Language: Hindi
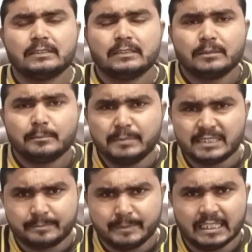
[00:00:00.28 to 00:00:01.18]

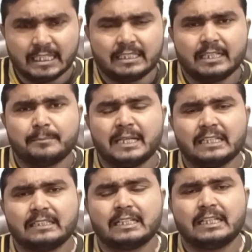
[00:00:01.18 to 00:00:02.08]

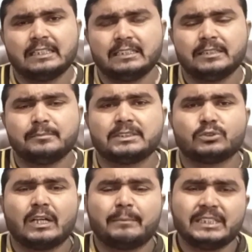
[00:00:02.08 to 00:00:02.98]
बिसमीम बच्चों आप
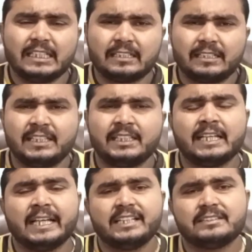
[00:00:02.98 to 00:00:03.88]
देख रहे हैं
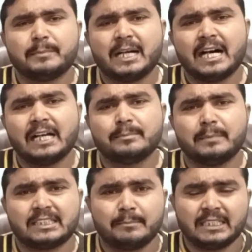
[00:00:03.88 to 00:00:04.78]
इतमाद
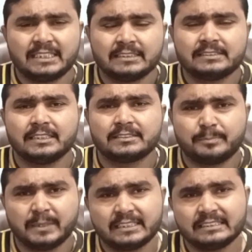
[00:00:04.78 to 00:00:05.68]
मैथमेटिक्स
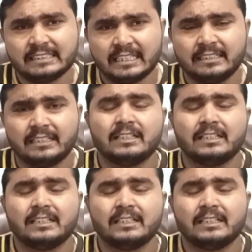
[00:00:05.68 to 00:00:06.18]
एक्सपर्ट चैनल